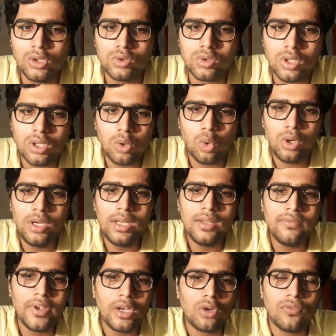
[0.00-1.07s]
సో ద ఓన్లీ
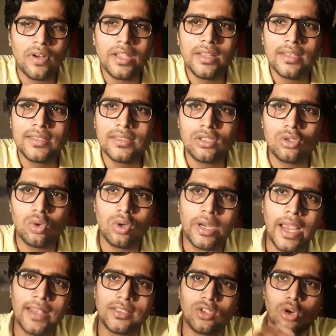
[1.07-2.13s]
వే టు ఫైన్ దిస్ ఇస్ టు
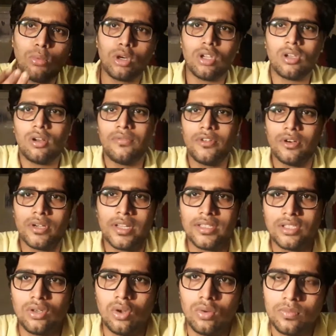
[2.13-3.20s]
గ్యాస్ క్రోమోటోగ్రఫీ
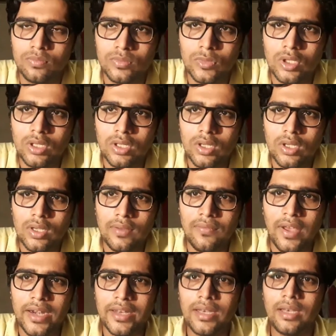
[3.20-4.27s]
టెస్ట్లో
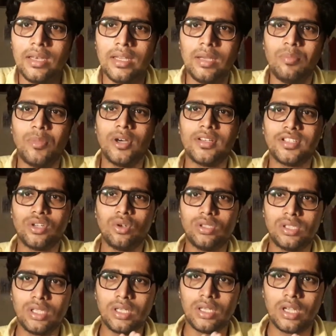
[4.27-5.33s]
దారిన్ ఈ పర్సన్
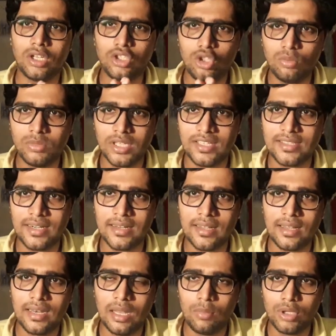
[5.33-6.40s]
వచ్చి కన్స్యూమ్ చేశాడా
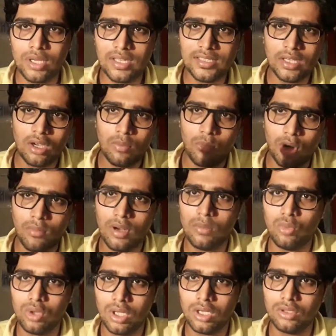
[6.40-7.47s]
లేకపోతే నిజంగా ప్రాబ్లం
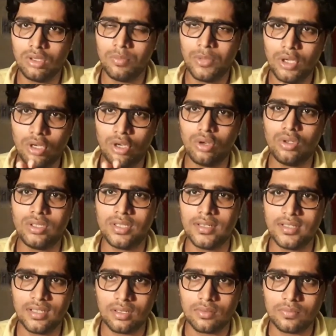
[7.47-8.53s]
ఉందని చెప్పి ఇంట్రడ్యూస్
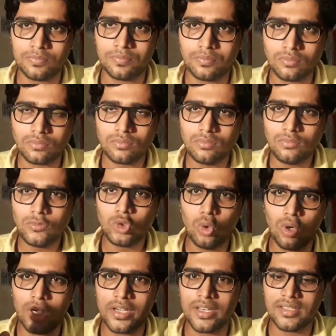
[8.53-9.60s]
చేశారు
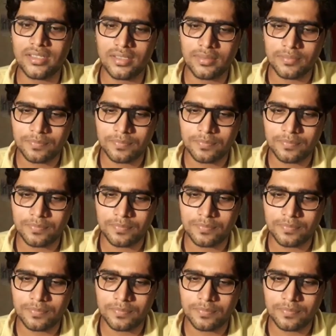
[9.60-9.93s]
ఒక టెస్ట్